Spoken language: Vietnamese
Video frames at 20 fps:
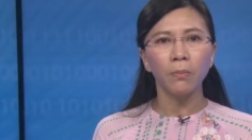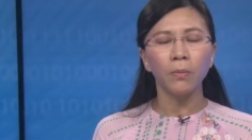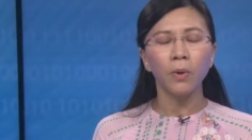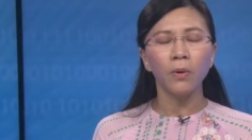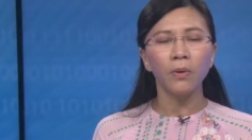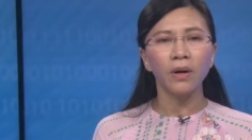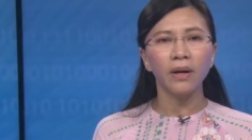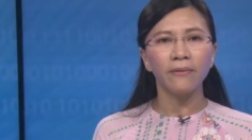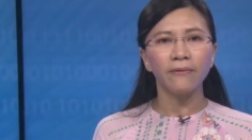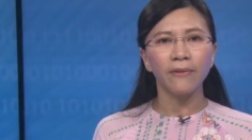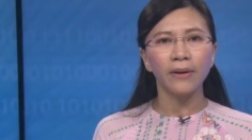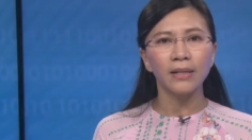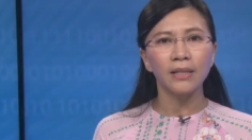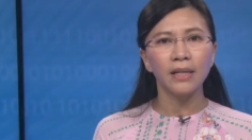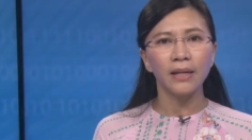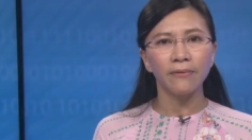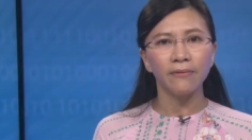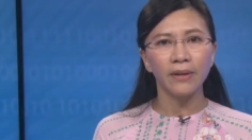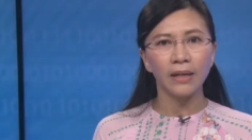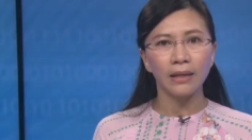mô hình phát
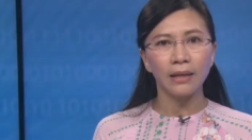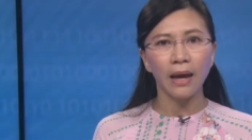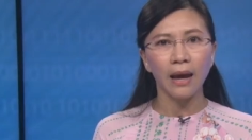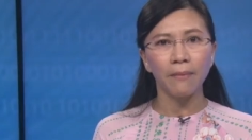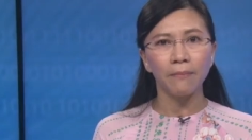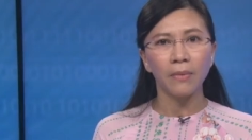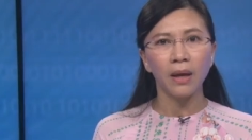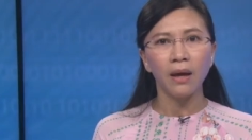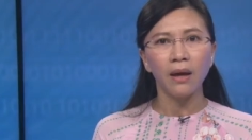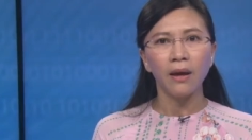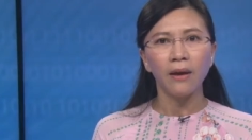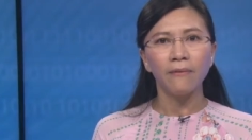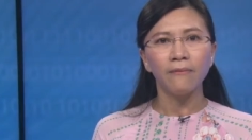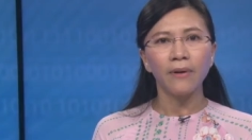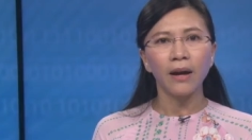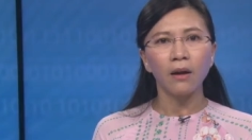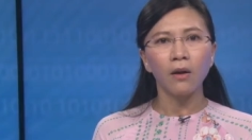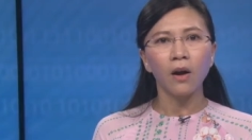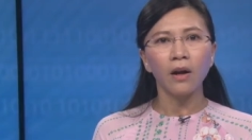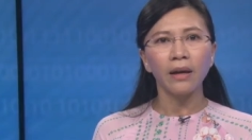triển Việt Nam
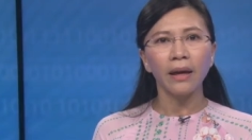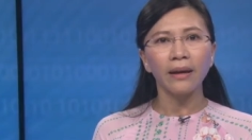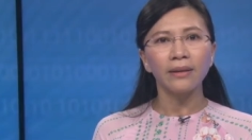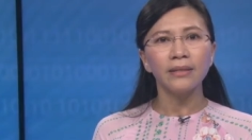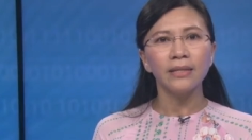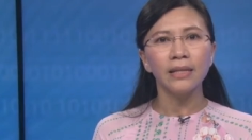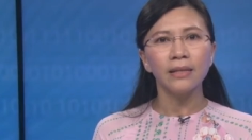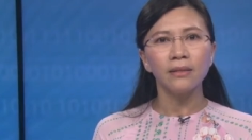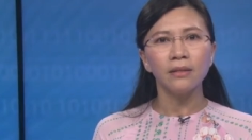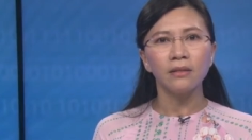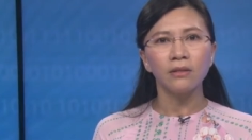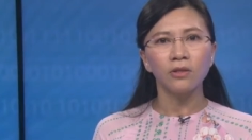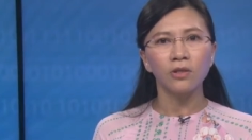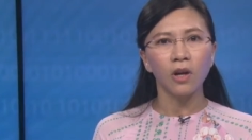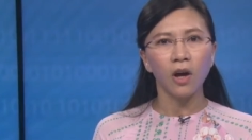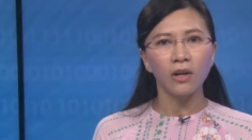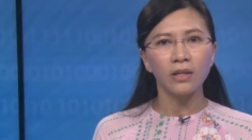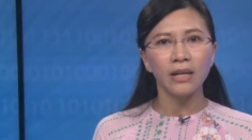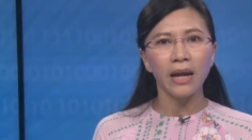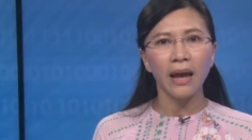và có các chiến lược
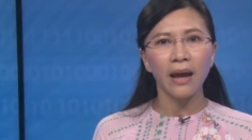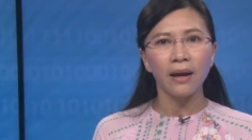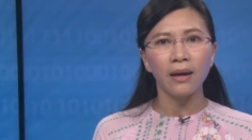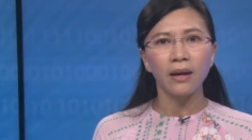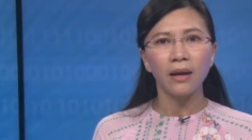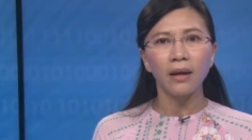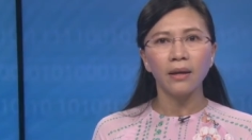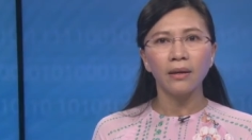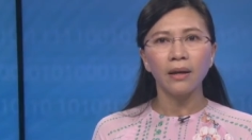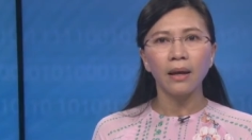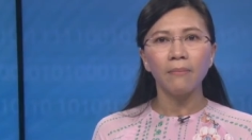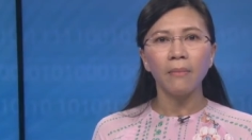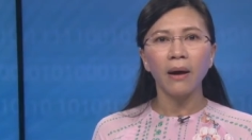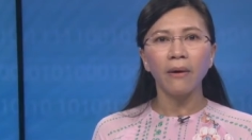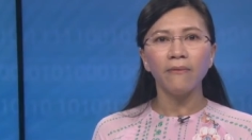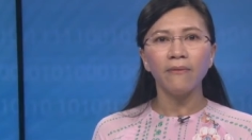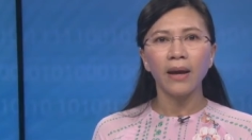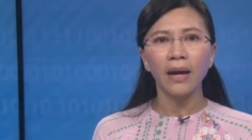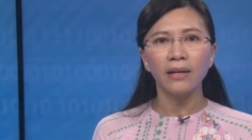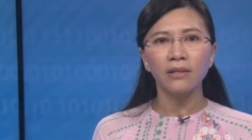rõ ràng để
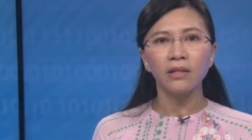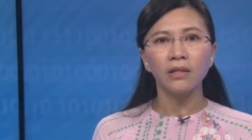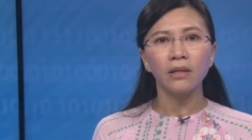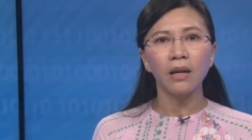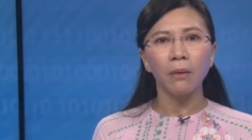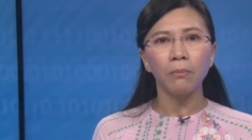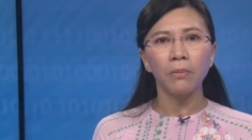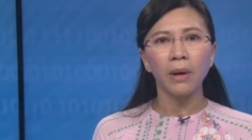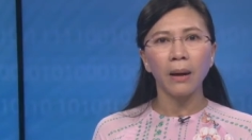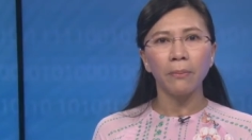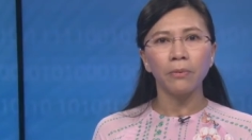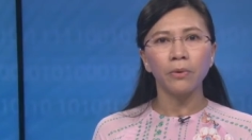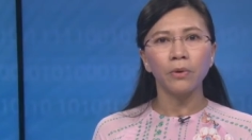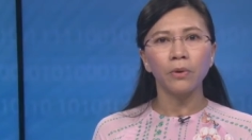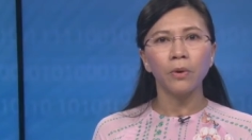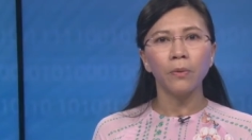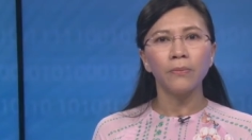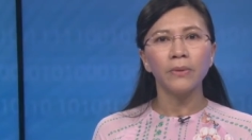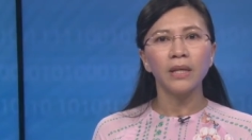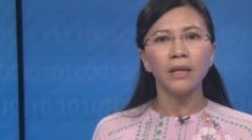bảo vệ sự độc lập
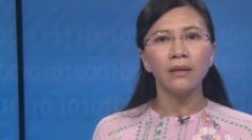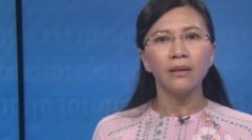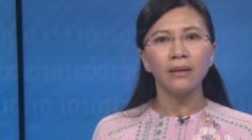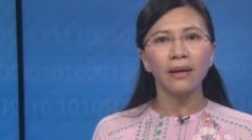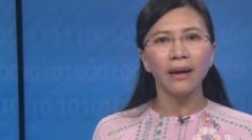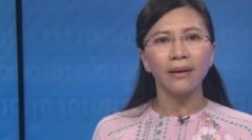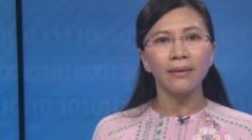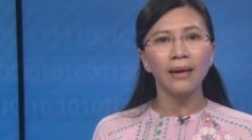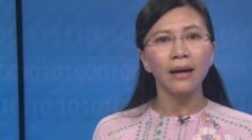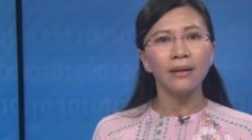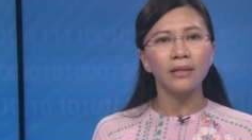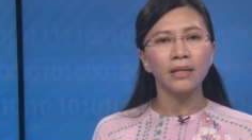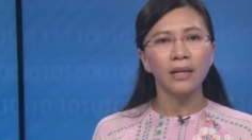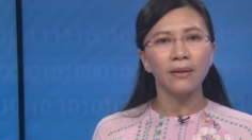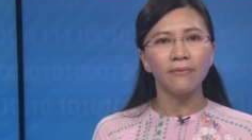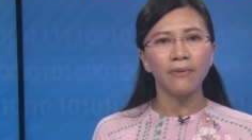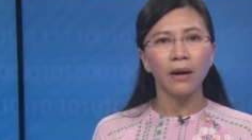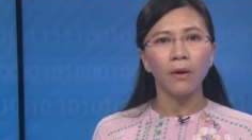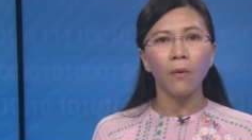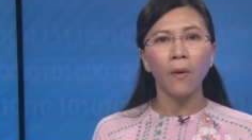cũng như các giá trị
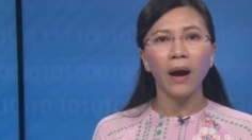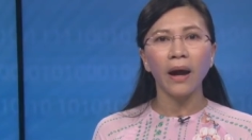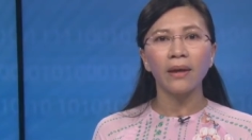văn hóa